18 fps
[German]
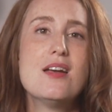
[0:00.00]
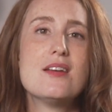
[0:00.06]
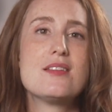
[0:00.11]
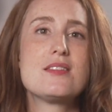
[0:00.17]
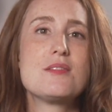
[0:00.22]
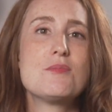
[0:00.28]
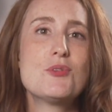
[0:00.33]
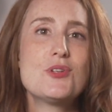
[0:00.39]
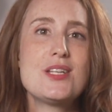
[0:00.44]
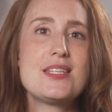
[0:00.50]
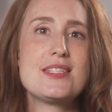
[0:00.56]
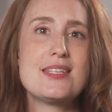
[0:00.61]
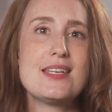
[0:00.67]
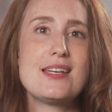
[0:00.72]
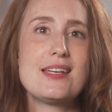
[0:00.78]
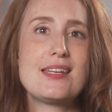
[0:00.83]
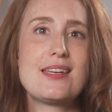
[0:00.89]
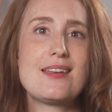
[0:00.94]
Simone
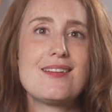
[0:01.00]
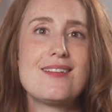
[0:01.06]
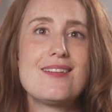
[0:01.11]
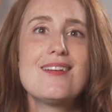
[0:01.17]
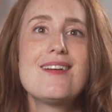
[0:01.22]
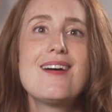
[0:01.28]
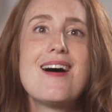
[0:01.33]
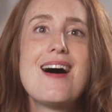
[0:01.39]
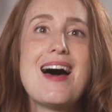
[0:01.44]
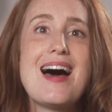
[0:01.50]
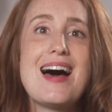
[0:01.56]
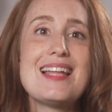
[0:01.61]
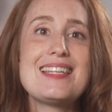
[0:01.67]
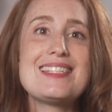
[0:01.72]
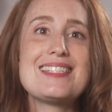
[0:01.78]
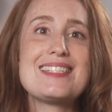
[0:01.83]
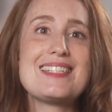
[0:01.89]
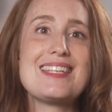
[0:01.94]
Zeringer
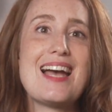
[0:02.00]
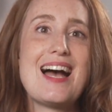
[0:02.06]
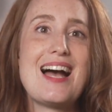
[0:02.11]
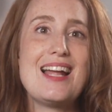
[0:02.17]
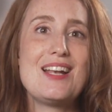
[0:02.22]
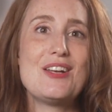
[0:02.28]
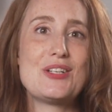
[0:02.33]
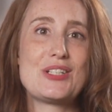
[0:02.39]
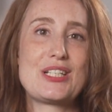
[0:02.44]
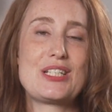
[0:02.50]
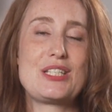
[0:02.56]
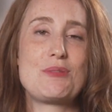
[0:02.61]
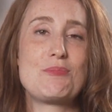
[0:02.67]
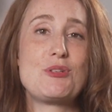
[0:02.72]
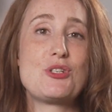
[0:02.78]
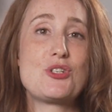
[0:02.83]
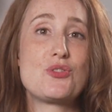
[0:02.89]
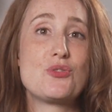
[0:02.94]
hat die
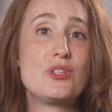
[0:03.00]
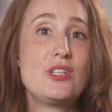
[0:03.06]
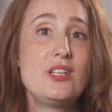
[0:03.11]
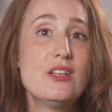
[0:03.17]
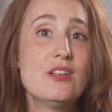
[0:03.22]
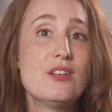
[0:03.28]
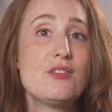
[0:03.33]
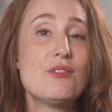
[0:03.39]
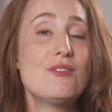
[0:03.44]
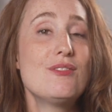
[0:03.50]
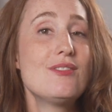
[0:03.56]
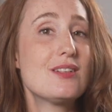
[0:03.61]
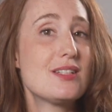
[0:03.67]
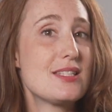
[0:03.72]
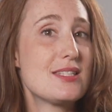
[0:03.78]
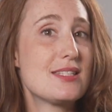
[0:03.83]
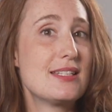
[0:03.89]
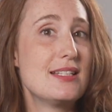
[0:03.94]
Heileurythmie studiert
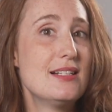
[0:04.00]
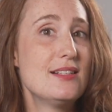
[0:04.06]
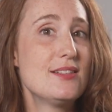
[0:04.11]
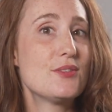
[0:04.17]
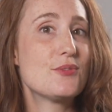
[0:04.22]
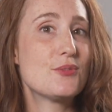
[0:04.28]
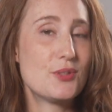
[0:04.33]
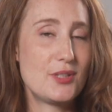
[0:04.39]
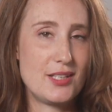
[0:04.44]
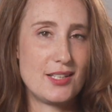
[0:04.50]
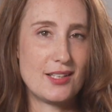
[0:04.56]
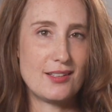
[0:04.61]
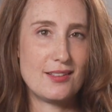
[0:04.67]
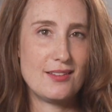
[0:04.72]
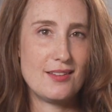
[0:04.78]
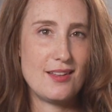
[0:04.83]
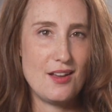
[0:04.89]
und erzählt von ihren